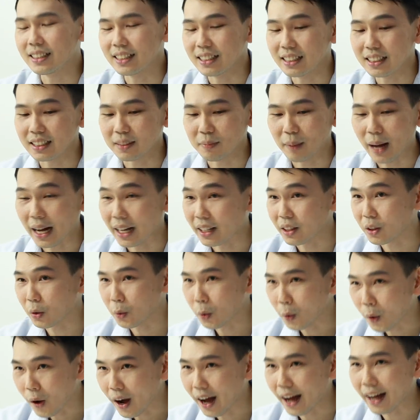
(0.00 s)
ซึ่งบาง
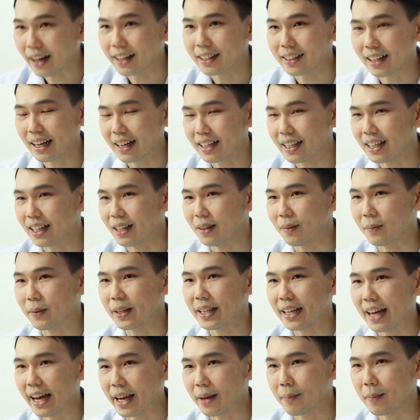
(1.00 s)
ตัวถ้าหิน
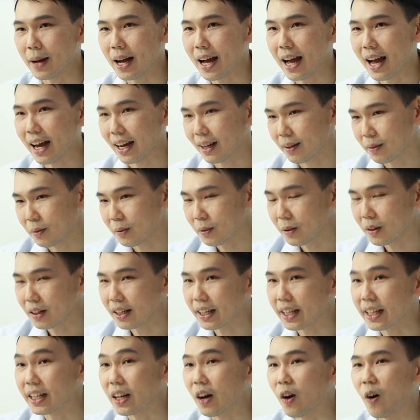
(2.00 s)
มันใหญ่มาก
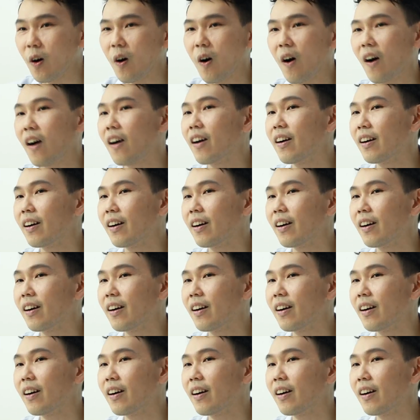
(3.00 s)
รีดออก